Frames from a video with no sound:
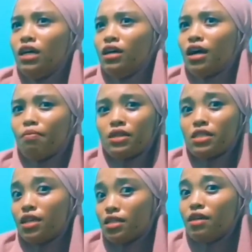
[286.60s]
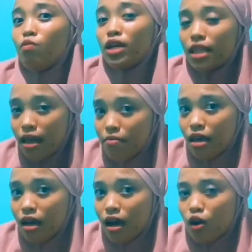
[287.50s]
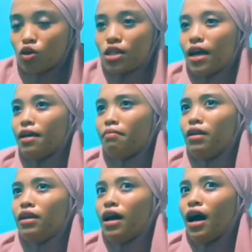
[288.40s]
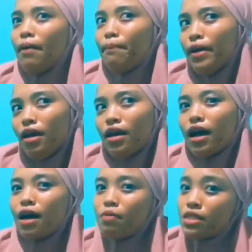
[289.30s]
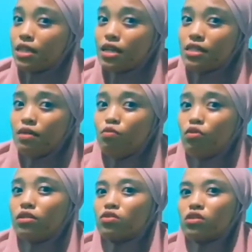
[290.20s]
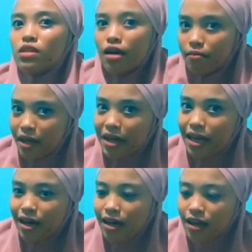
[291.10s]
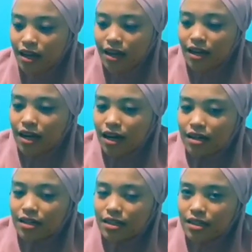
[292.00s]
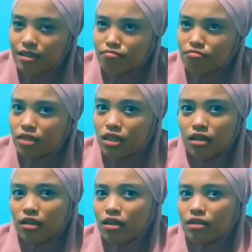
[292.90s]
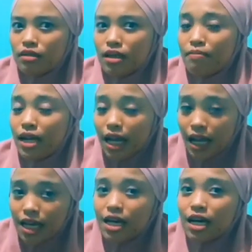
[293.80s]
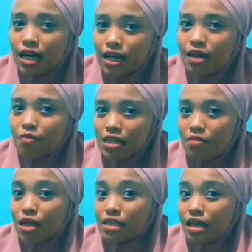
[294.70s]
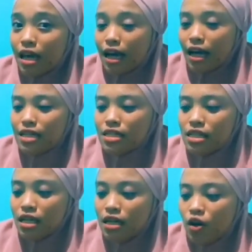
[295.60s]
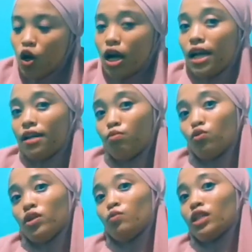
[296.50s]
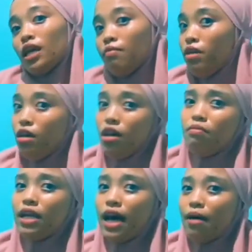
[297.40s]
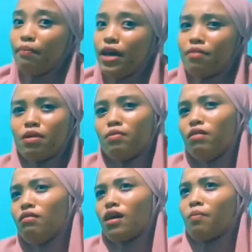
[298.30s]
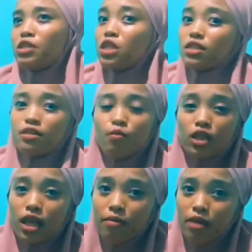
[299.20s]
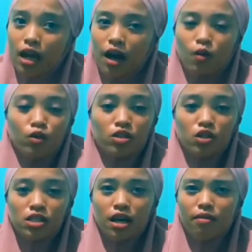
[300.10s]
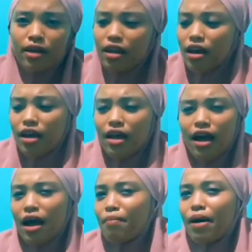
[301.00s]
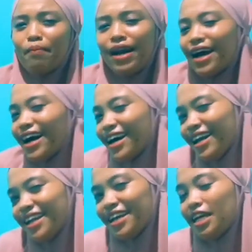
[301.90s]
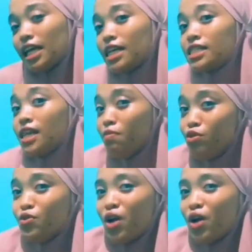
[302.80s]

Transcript: kapasitasnya buat gaming. Kalau saya beli HP ya kapasitasnya buat sosial media karena uh, kembali lagi ke diri masing-masing ya guys kalau kalian butuhnya buat gaming ya beli HP yang memang kapasitasnya buat gaming kalau buat sosial media ya nggak apa-apa lah kalian ngelirik Samsung